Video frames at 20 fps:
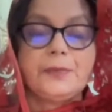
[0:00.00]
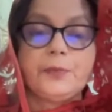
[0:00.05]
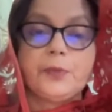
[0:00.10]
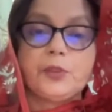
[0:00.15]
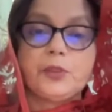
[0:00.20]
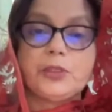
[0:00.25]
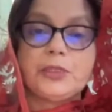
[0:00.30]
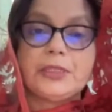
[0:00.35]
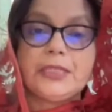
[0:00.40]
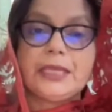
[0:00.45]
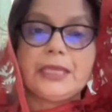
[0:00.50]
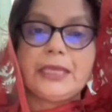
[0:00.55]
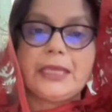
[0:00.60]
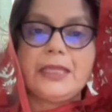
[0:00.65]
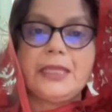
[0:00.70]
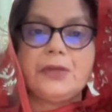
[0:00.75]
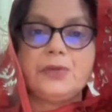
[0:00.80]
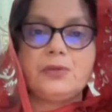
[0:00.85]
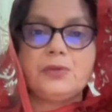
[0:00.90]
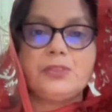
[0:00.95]

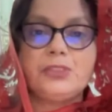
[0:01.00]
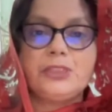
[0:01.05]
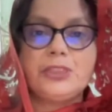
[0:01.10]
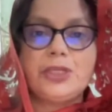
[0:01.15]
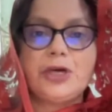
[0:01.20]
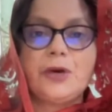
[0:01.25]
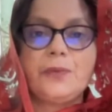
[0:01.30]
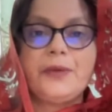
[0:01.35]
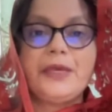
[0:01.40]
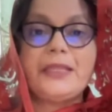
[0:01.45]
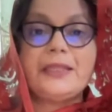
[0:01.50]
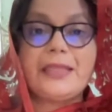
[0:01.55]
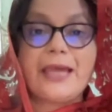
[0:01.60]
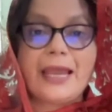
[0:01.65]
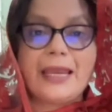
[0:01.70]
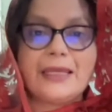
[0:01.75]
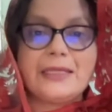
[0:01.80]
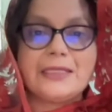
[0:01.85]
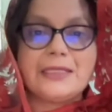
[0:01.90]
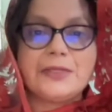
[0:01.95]
প্রত্যেকেরই উচিত হবে
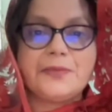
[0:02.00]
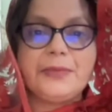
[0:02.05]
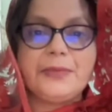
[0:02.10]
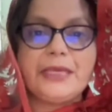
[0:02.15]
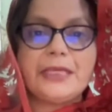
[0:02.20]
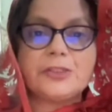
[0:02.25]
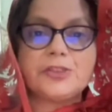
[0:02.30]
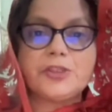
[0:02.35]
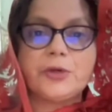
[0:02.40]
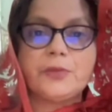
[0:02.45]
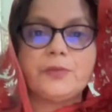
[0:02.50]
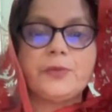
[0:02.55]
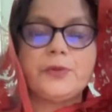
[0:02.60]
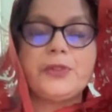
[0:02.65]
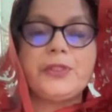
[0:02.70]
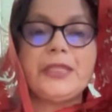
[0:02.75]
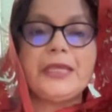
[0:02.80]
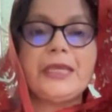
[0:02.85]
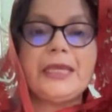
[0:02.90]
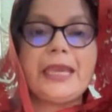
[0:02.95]
থ্যালাসিমিয়া
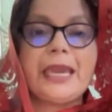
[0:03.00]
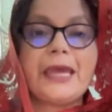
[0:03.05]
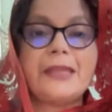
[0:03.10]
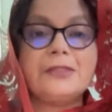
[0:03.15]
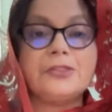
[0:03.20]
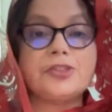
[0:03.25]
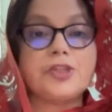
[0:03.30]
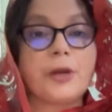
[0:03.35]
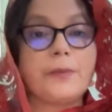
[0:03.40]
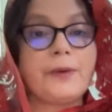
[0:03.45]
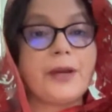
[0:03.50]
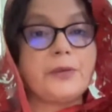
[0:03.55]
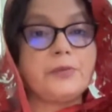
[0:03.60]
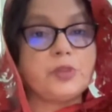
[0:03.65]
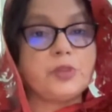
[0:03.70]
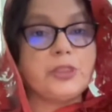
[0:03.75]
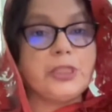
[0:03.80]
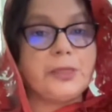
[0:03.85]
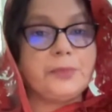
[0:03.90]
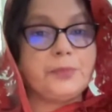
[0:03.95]
সম্বন্ধে জ্ঞান সবার
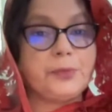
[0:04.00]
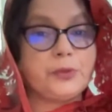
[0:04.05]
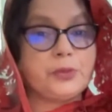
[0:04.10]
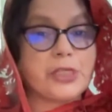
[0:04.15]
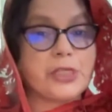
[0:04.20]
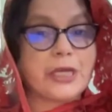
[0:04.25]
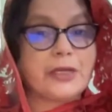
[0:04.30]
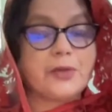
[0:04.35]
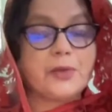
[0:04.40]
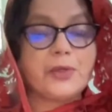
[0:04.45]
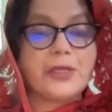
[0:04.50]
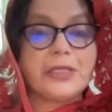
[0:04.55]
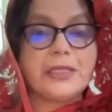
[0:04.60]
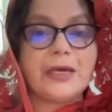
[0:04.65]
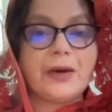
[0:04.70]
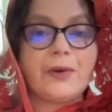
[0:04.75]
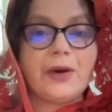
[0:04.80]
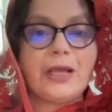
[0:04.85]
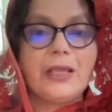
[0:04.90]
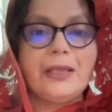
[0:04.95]
মধ্যে প্রচার করে
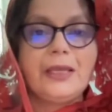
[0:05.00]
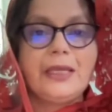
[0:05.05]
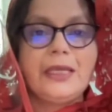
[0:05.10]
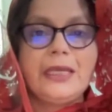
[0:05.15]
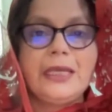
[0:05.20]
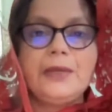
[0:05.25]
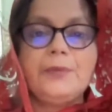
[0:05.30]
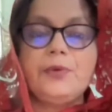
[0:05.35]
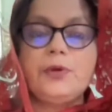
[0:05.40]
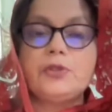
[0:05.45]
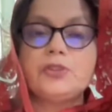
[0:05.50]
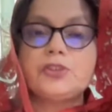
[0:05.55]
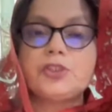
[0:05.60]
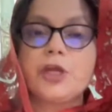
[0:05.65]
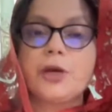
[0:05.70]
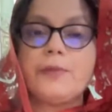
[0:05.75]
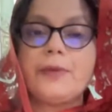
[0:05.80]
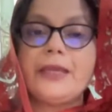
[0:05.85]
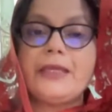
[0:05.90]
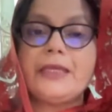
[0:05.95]
দেওয়া এবং
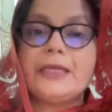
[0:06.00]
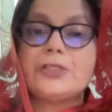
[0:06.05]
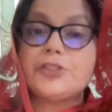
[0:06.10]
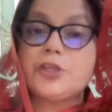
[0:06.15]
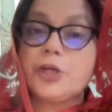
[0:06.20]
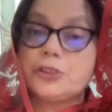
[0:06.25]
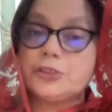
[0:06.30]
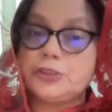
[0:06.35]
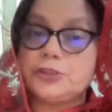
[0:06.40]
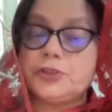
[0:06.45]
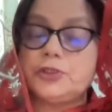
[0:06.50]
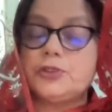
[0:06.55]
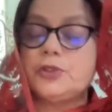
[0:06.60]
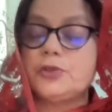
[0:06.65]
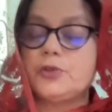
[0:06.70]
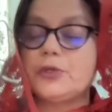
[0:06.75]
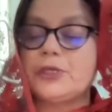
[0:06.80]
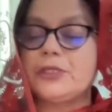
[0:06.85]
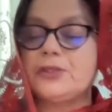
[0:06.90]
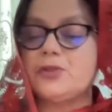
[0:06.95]
সবাইকে সচেতন
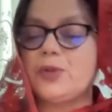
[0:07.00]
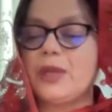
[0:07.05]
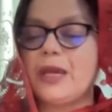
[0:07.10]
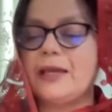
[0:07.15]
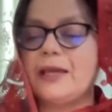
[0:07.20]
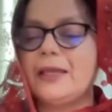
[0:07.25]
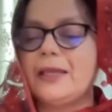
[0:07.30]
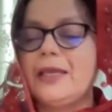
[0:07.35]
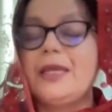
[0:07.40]
করে তোলা